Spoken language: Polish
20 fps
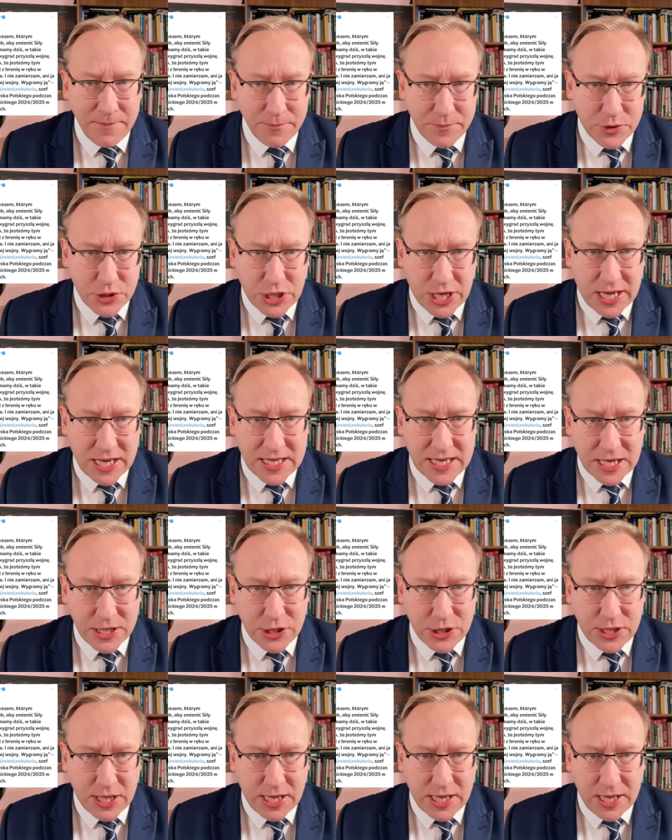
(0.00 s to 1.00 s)

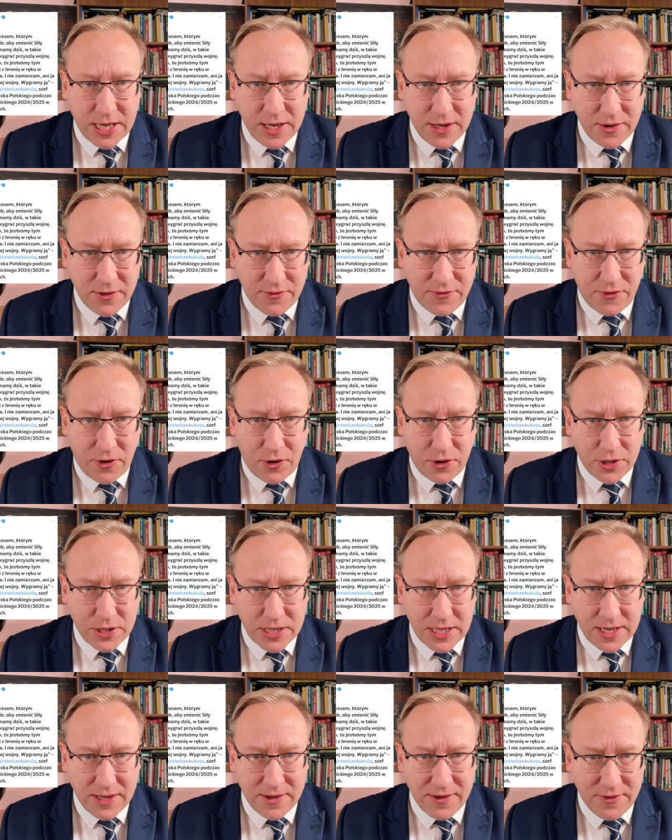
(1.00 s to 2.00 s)
przegrać tej
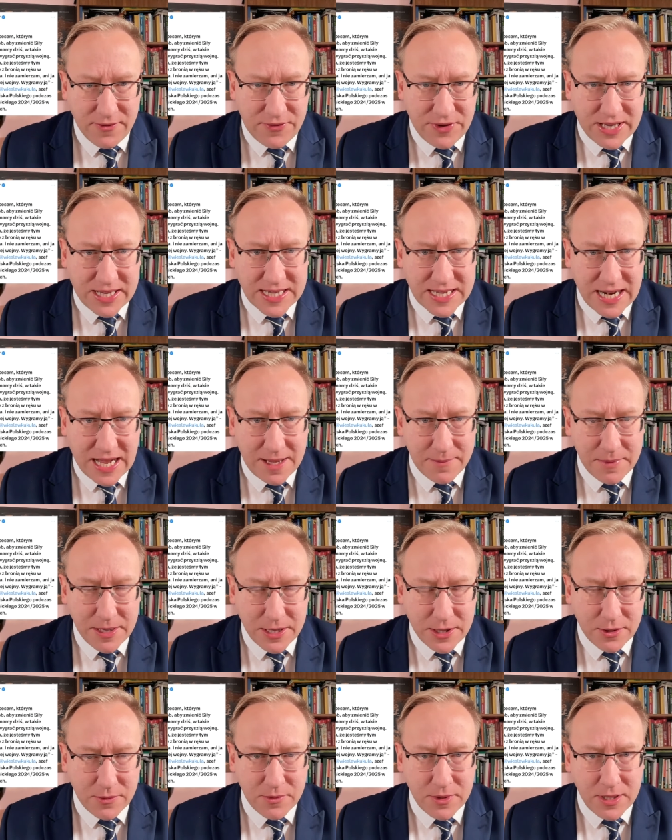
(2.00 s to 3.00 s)
wojny. Wygramy